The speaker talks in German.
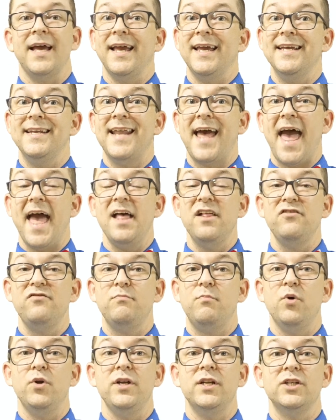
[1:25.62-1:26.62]
In
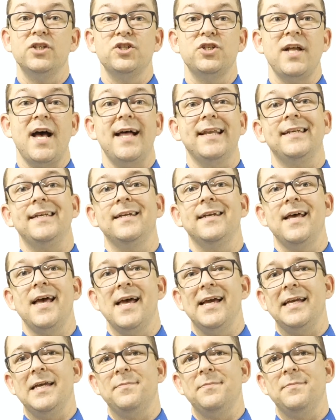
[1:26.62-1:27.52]
elf Bundesstaaten